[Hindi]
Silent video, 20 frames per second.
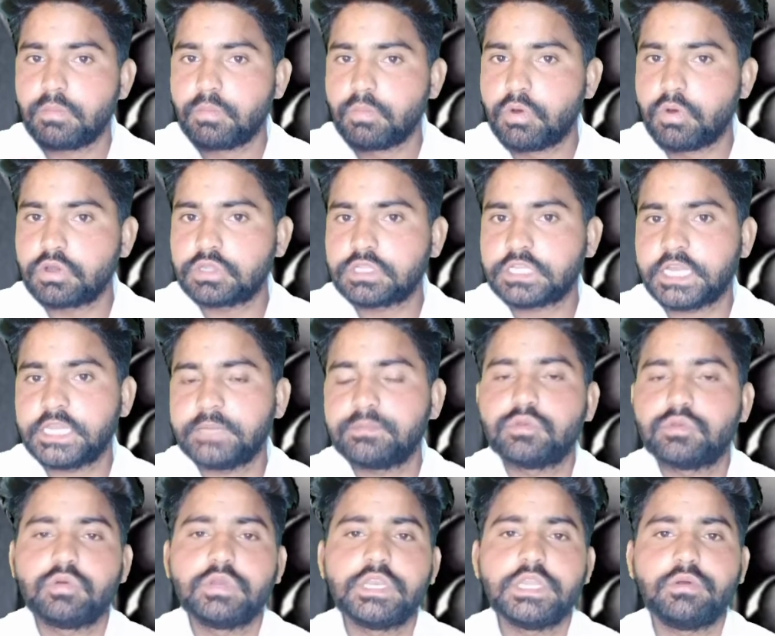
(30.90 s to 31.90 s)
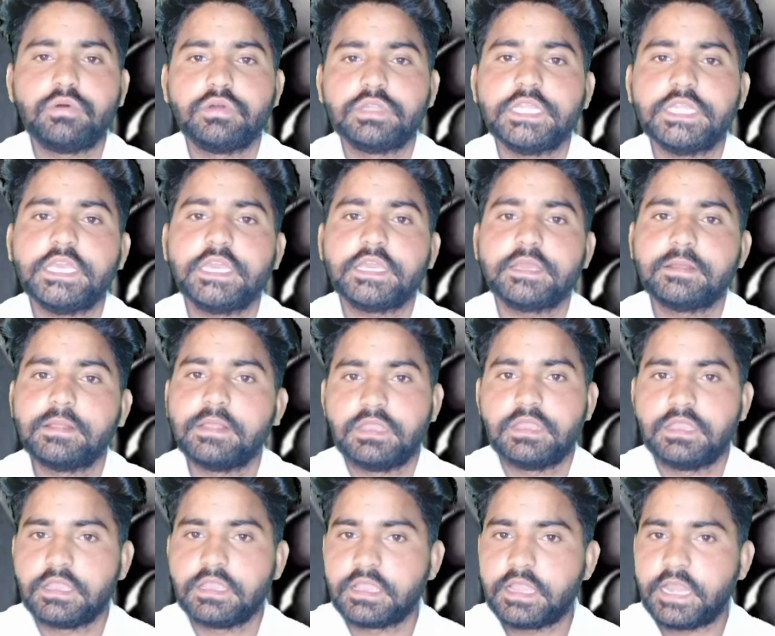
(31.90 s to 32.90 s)
मौत करीब दुगनी होती है
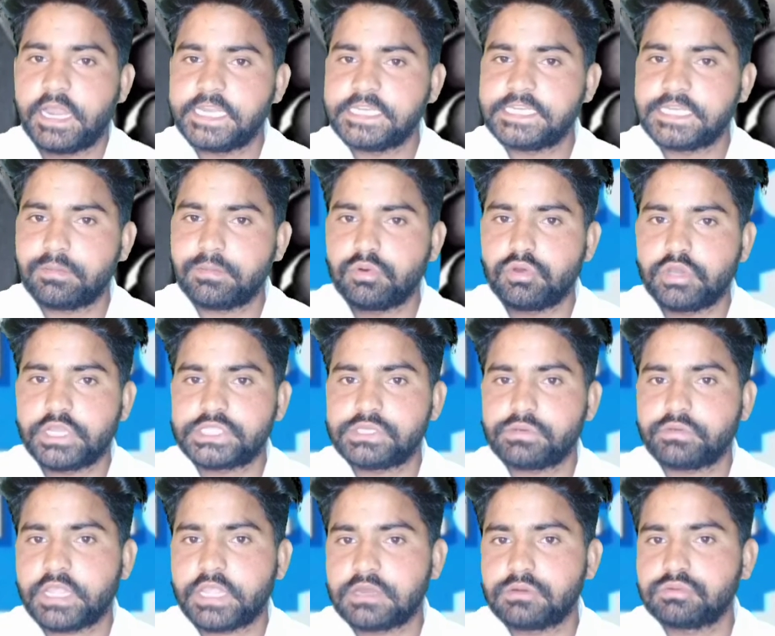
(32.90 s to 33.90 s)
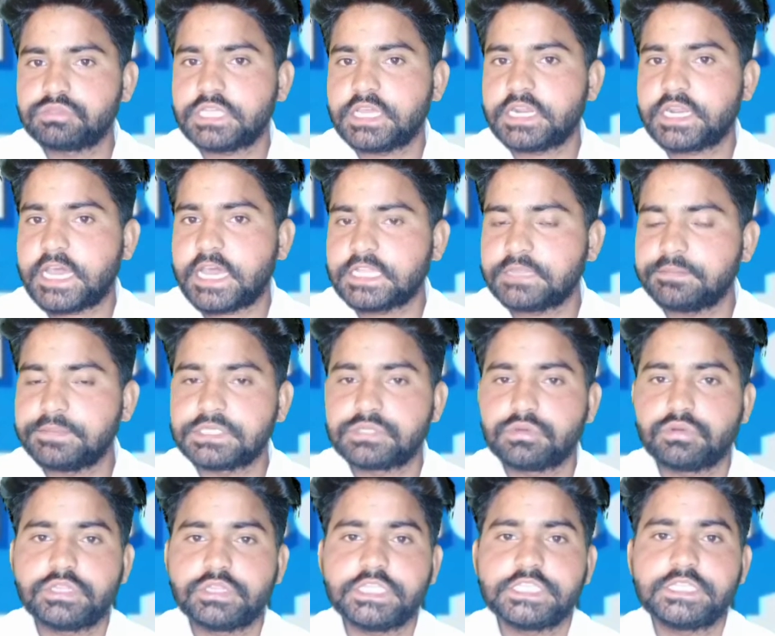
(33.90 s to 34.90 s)
गाय डब्ल्यू के अनुसार रात में
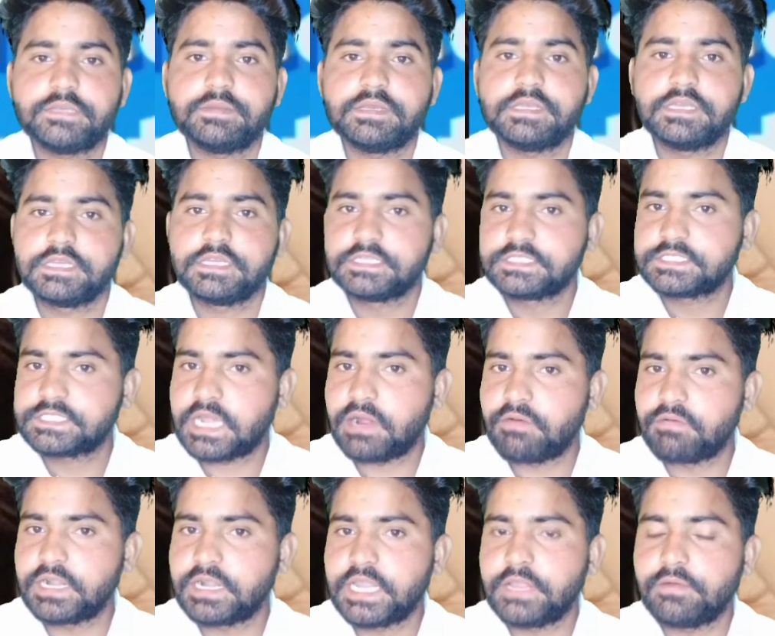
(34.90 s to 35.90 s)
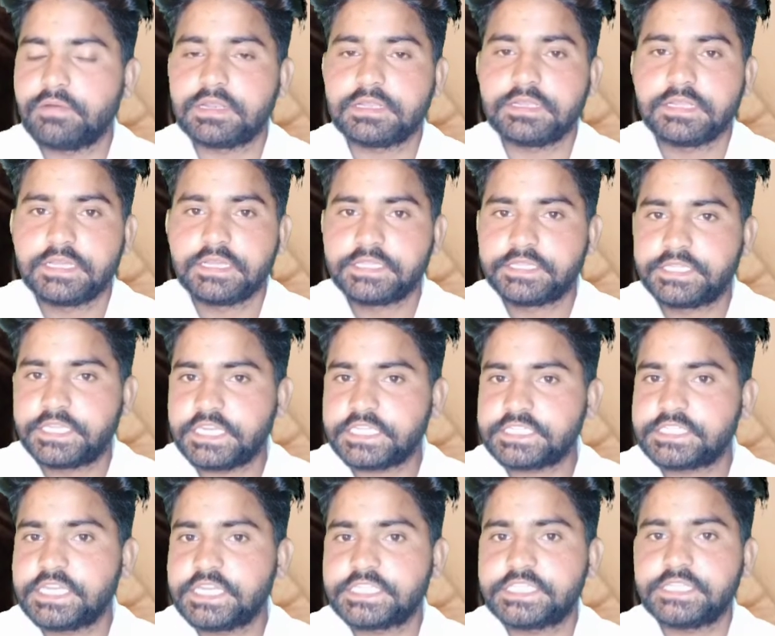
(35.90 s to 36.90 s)
सोते समय साउंड लेवल 30
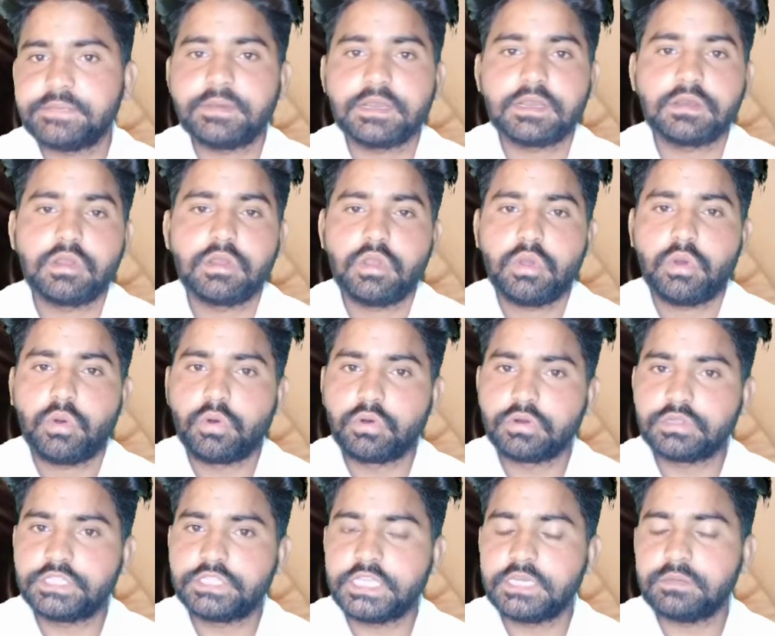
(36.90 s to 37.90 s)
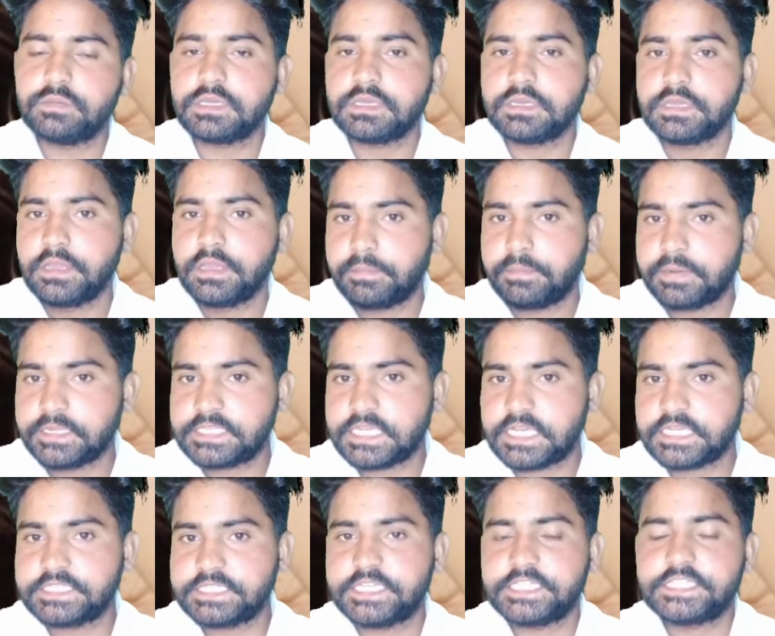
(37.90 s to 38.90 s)
डेसिबल और दिन में
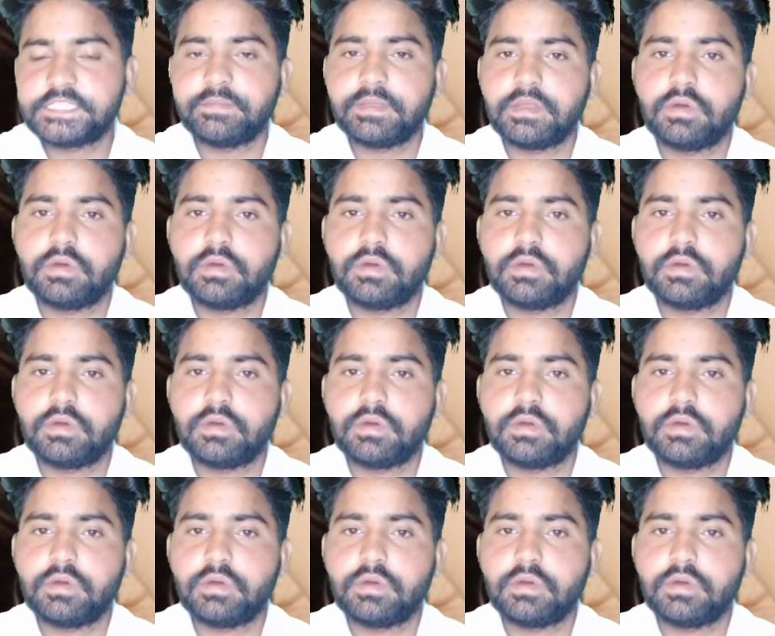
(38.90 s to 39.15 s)
50 डेसिबल